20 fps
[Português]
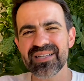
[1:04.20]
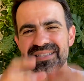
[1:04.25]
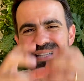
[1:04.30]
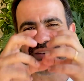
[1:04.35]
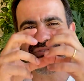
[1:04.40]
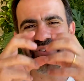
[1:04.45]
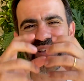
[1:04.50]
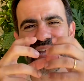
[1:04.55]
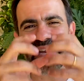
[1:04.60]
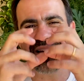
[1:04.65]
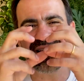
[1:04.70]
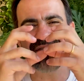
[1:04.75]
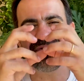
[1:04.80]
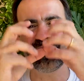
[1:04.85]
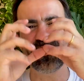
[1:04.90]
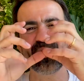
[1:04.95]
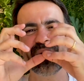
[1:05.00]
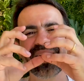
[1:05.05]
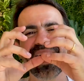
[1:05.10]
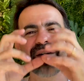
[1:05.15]
ele teve, ele
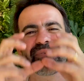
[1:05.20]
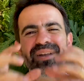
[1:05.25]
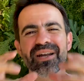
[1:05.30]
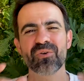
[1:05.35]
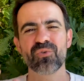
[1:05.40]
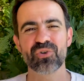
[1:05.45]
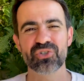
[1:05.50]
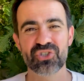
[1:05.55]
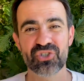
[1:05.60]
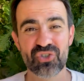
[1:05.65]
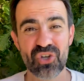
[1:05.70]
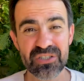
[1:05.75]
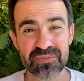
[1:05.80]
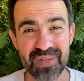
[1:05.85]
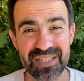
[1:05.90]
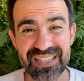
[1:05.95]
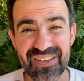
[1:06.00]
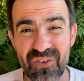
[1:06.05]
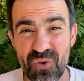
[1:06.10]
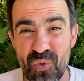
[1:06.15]
falou que a água era gostosa
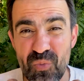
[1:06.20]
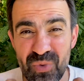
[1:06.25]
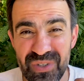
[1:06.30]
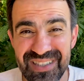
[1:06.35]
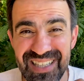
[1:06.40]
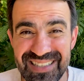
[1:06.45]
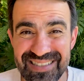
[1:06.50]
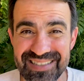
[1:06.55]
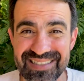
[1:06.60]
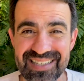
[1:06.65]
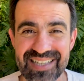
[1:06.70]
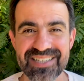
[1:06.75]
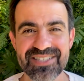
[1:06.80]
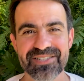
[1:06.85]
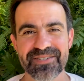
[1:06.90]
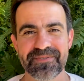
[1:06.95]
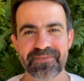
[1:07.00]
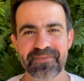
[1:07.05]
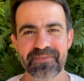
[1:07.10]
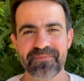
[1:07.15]
porque ele estava com muita
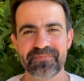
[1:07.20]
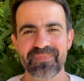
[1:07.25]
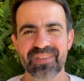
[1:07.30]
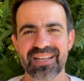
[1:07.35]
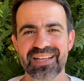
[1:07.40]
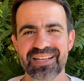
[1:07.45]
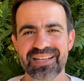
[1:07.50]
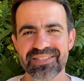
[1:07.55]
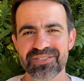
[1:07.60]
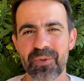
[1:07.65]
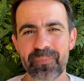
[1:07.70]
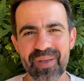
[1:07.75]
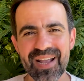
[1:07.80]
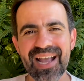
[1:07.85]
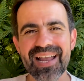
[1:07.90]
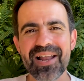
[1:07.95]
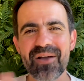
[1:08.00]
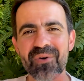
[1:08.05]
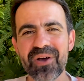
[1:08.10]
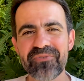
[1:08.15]
sede. Se eu
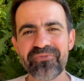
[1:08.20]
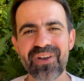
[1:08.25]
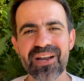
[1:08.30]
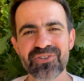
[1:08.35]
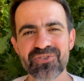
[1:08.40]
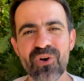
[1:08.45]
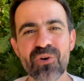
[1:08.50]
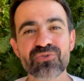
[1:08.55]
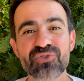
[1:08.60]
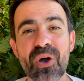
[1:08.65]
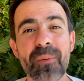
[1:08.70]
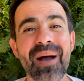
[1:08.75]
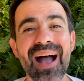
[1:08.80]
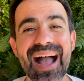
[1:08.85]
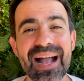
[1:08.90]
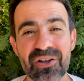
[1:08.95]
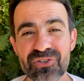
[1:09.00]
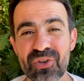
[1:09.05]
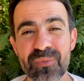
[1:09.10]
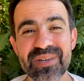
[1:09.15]
pegar ele agora e falar, João, toma
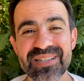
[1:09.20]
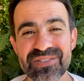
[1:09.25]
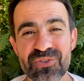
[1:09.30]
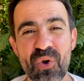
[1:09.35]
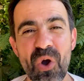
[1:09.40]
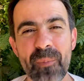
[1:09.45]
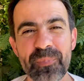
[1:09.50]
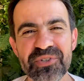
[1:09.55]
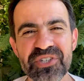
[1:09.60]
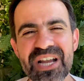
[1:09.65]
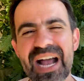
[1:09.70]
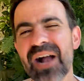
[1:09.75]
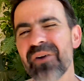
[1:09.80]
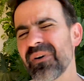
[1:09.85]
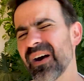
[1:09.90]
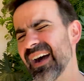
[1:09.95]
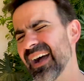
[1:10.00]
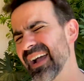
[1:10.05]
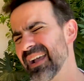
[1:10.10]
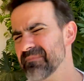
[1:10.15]
água, toma esse copo de
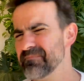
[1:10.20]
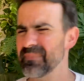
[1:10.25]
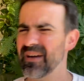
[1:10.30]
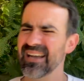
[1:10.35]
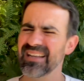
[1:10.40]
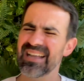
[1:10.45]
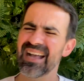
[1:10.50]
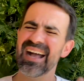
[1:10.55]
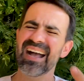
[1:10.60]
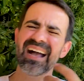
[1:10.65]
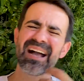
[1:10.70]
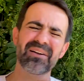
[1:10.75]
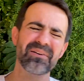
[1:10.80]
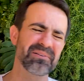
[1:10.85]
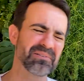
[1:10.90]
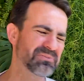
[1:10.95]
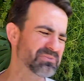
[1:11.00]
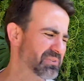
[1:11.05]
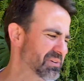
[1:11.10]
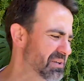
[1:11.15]
água. Ai, pai, água,
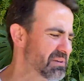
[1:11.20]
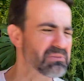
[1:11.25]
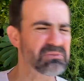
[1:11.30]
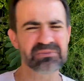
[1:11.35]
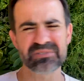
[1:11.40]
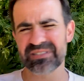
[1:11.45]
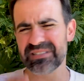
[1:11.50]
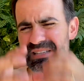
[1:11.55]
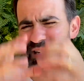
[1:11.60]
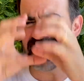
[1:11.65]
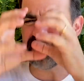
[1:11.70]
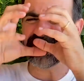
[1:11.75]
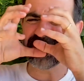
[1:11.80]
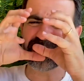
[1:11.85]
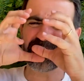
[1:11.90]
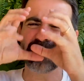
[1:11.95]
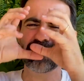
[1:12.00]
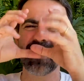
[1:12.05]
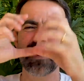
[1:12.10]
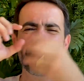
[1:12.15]
eu não estou nem com sede.
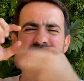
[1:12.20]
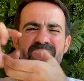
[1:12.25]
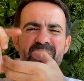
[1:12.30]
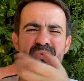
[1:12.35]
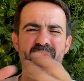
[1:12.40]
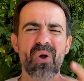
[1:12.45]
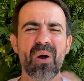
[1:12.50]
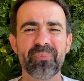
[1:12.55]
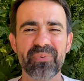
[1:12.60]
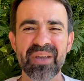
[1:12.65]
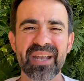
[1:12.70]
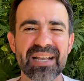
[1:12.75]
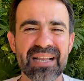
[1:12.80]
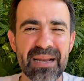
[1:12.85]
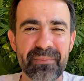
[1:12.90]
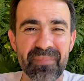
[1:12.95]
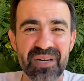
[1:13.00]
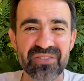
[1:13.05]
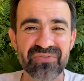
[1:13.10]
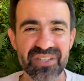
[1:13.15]
Vai tomar meio copo
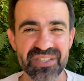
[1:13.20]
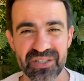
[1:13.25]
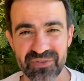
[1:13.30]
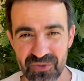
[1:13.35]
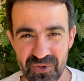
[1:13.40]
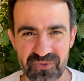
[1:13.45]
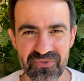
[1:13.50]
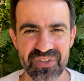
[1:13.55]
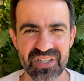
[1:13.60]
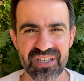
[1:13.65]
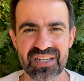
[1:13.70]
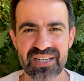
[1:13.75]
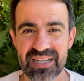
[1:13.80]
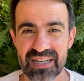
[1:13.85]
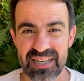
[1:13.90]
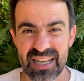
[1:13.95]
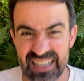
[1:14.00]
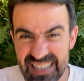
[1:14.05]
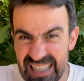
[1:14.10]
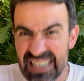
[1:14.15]
reclamando, vai devolver.
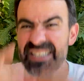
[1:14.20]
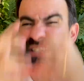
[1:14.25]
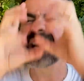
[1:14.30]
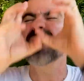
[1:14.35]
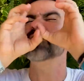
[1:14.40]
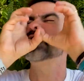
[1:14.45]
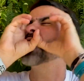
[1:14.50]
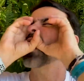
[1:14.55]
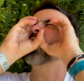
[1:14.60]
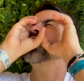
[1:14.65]
Naquele dia ele